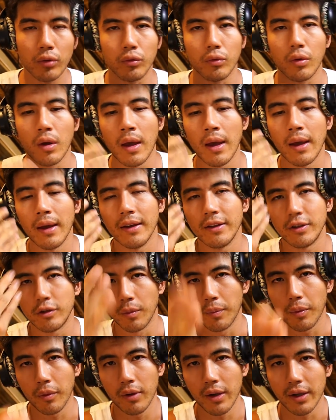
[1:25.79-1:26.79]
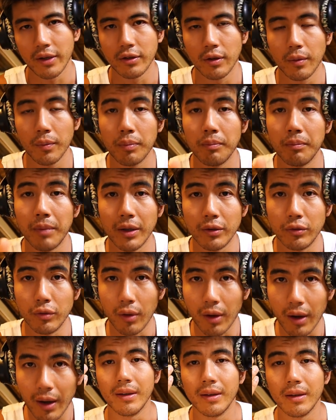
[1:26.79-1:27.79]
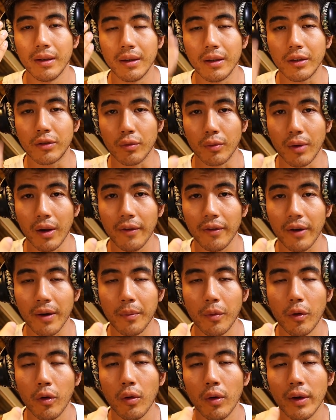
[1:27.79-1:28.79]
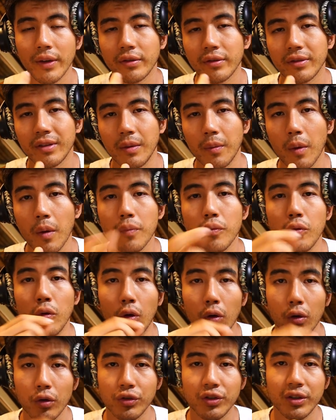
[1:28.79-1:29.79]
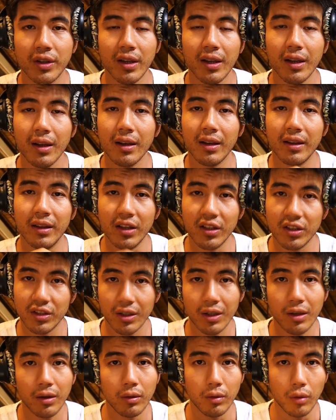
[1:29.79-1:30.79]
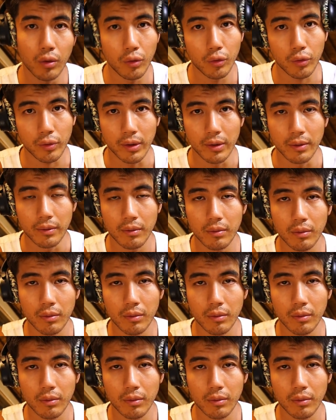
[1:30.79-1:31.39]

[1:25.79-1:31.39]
Donc si on prend l'exemple bah, du rat, ils sont là vraiment essentiellement pour rejeter les déchets dans l'urine.